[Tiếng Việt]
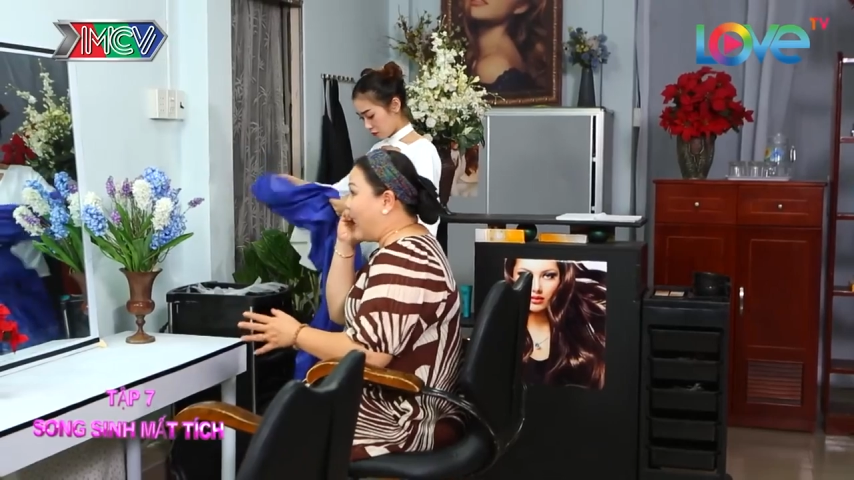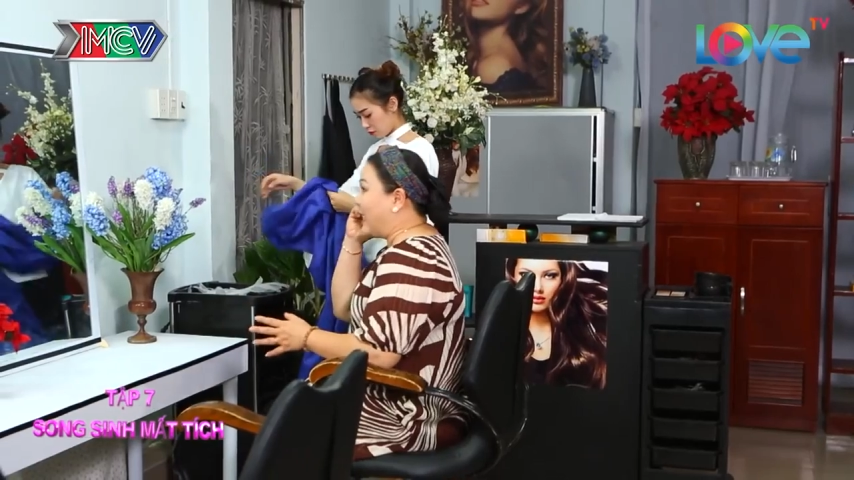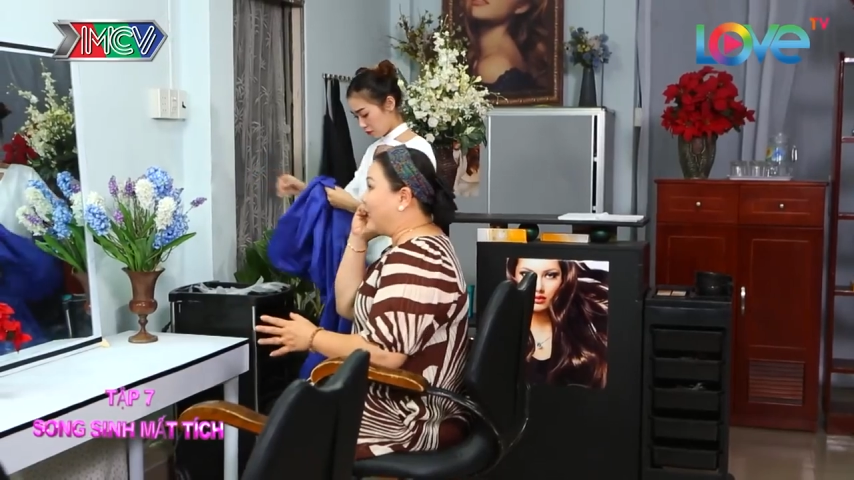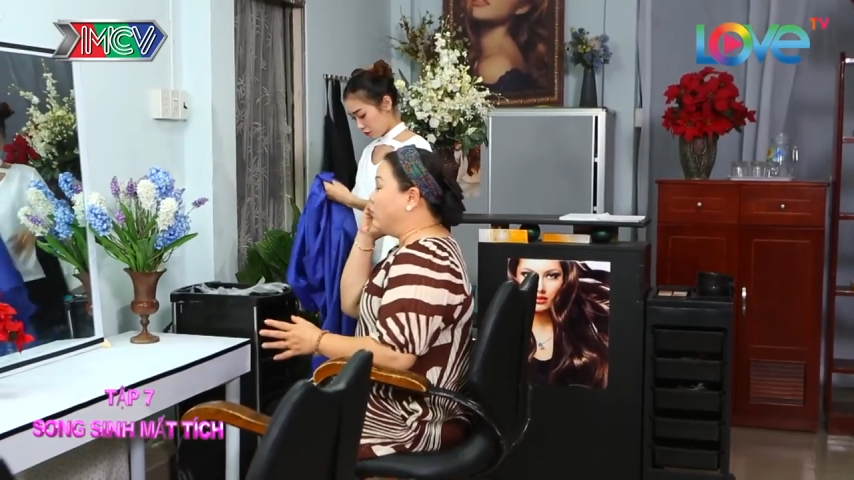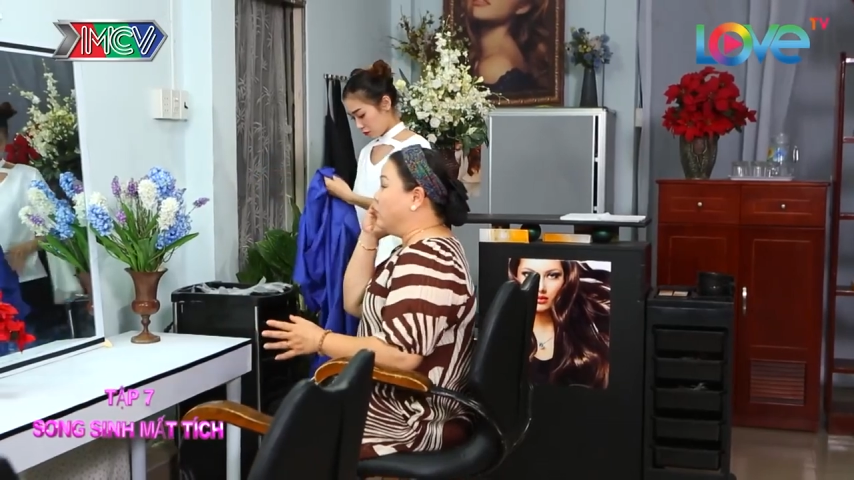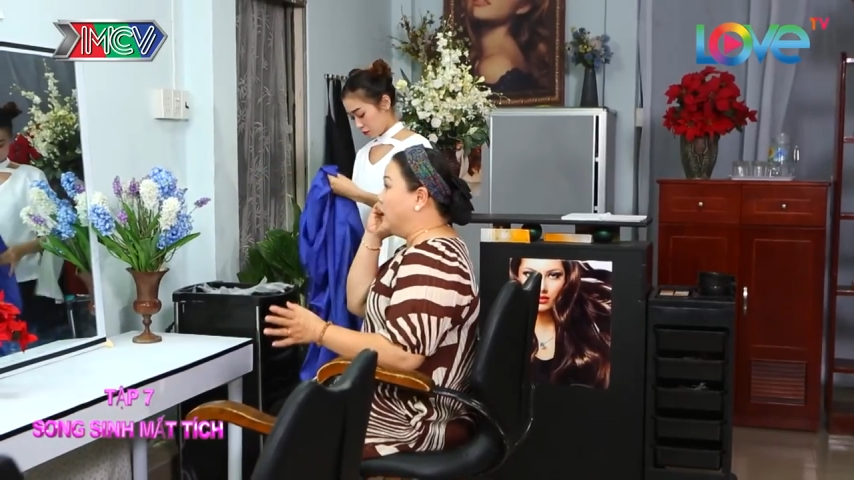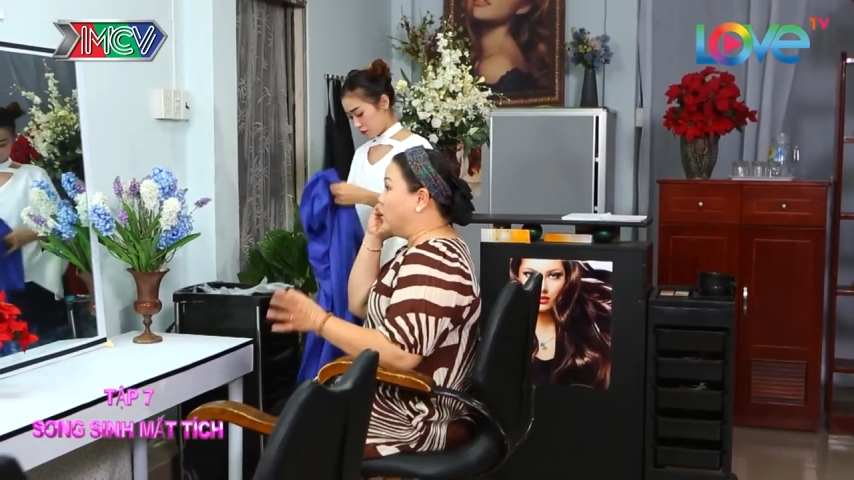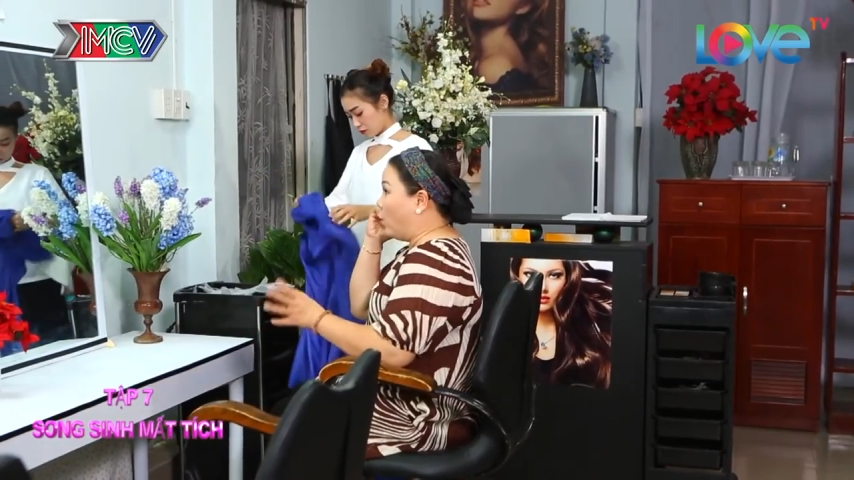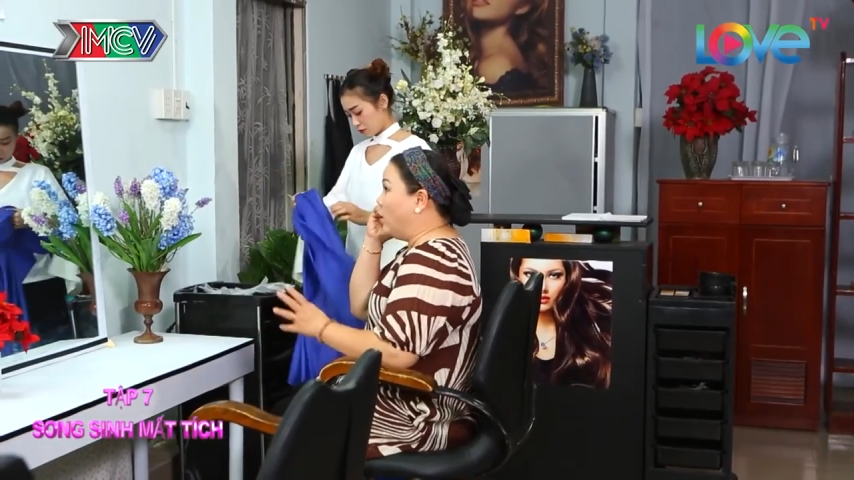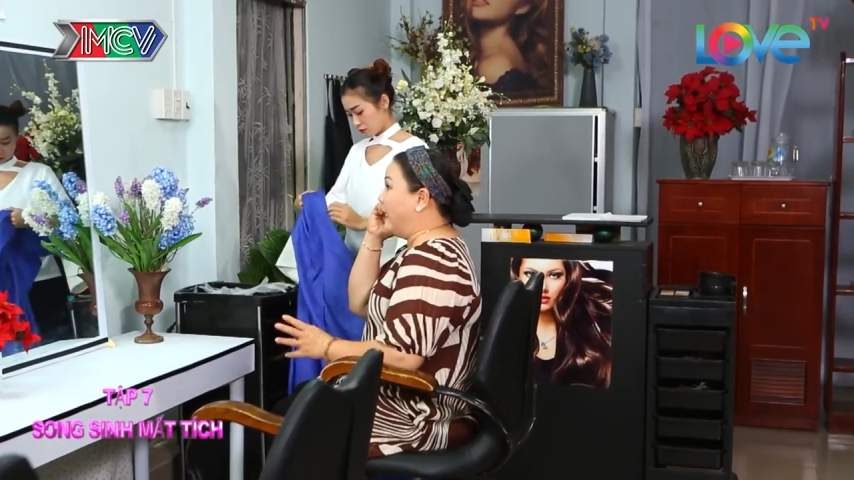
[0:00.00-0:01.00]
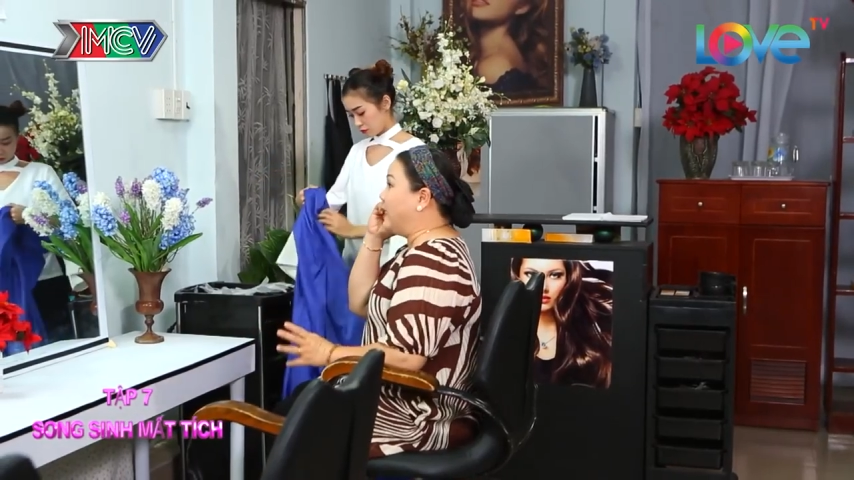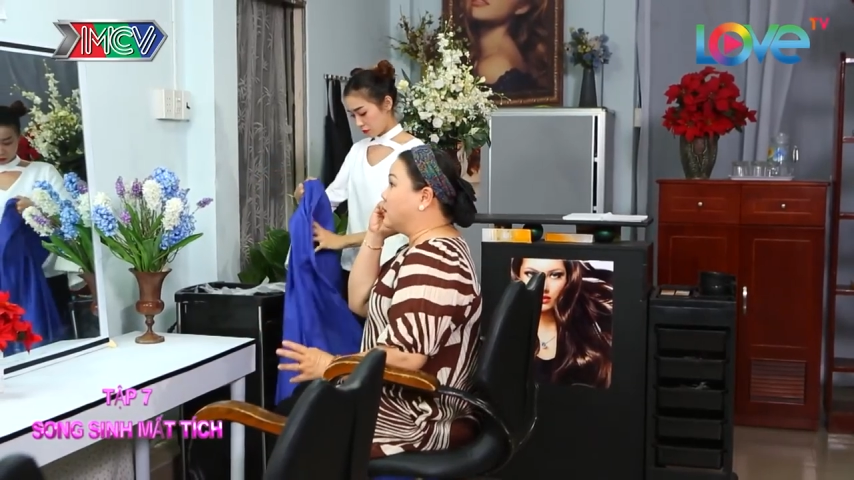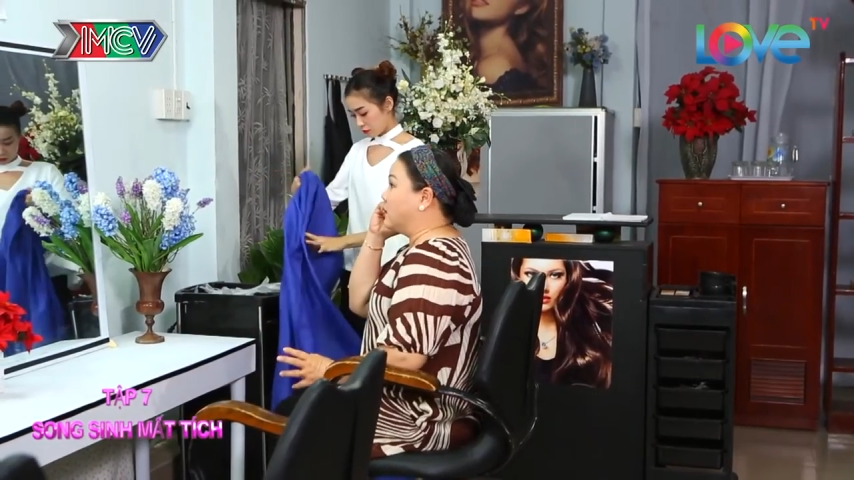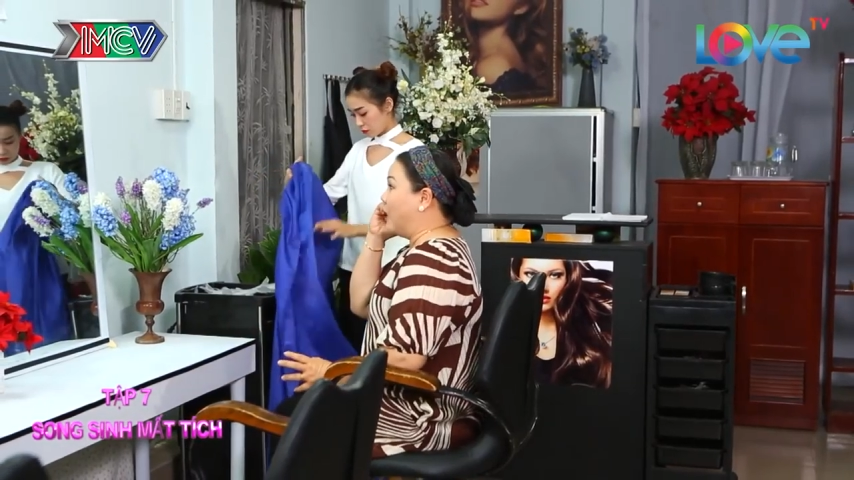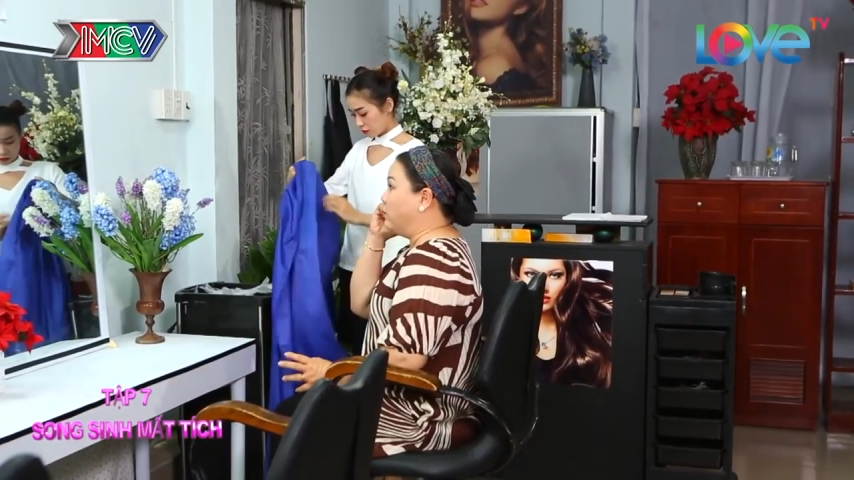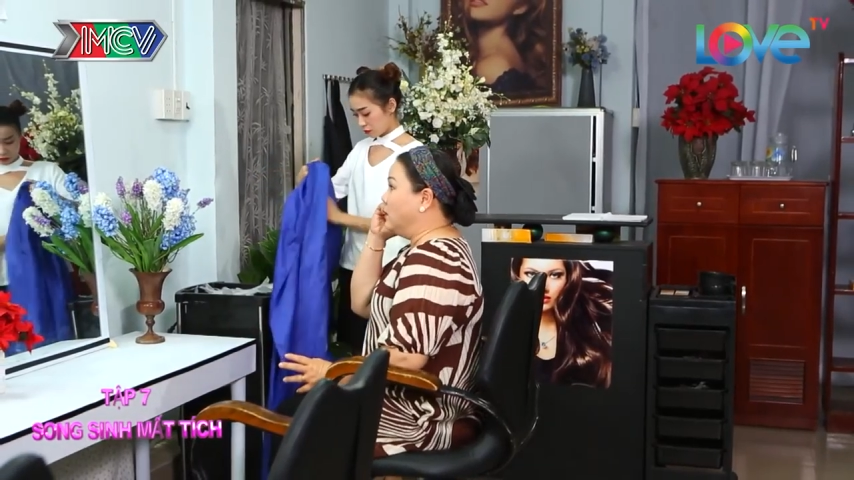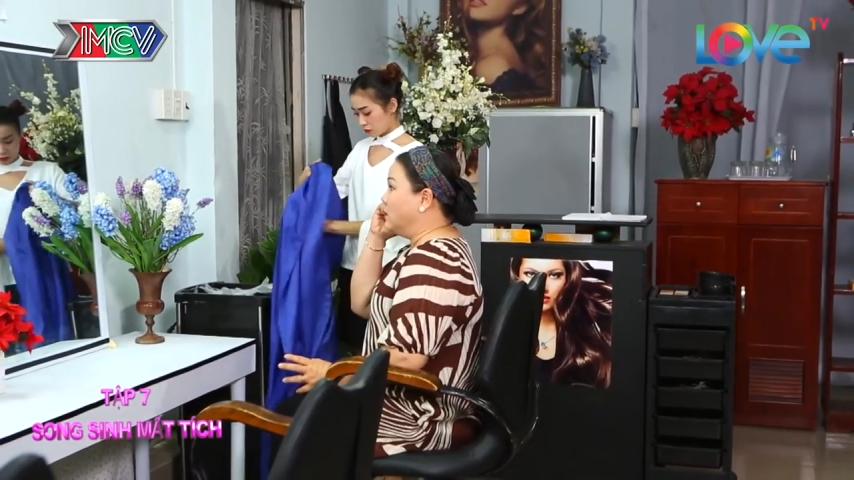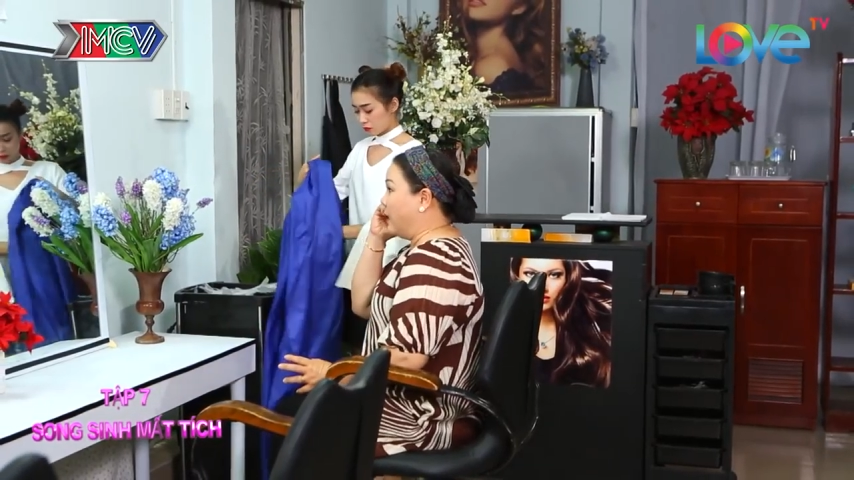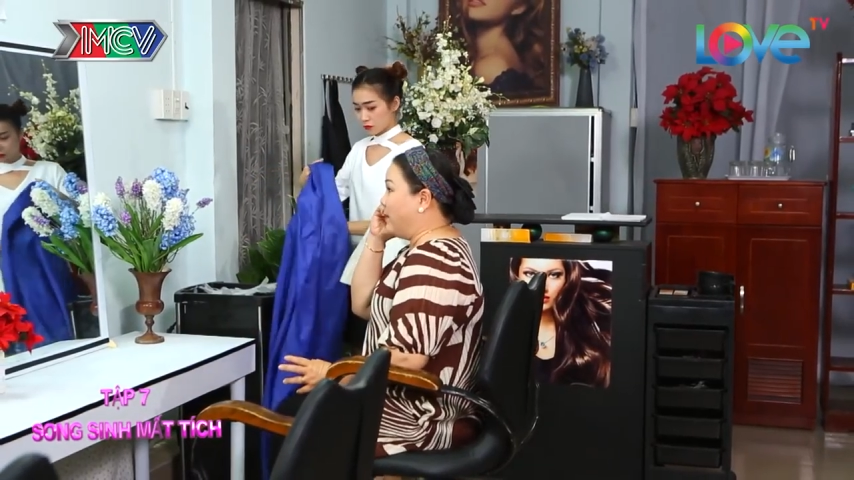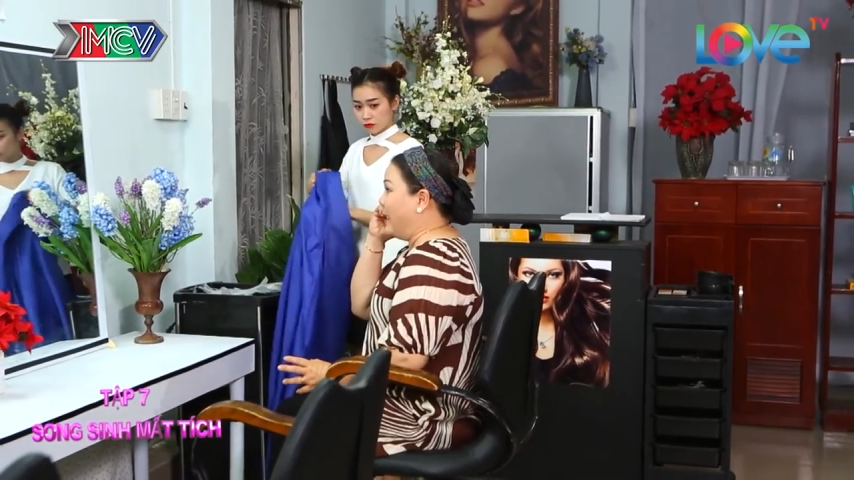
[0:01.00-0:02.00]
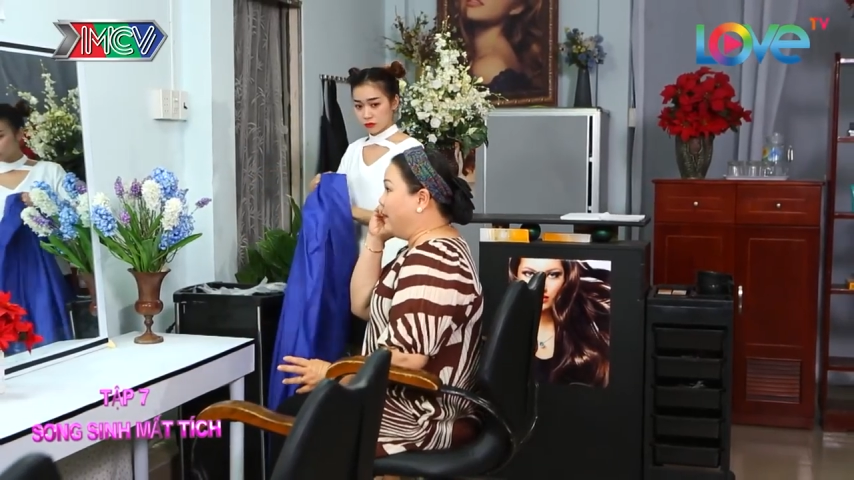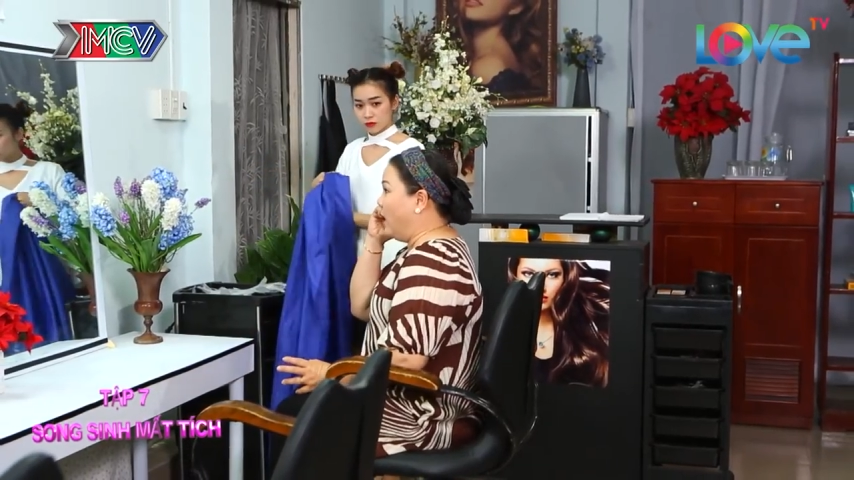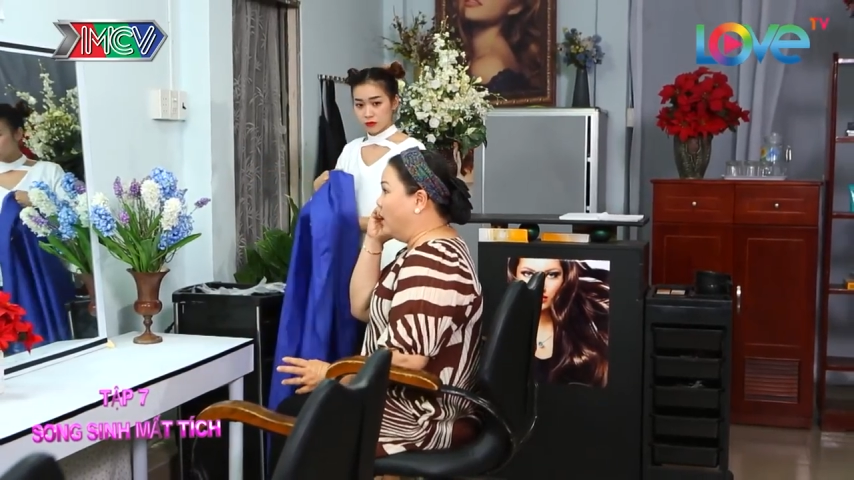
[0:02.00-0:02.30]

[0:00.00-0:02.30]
cả các công viên của mấy cái trường học Tìm em nghe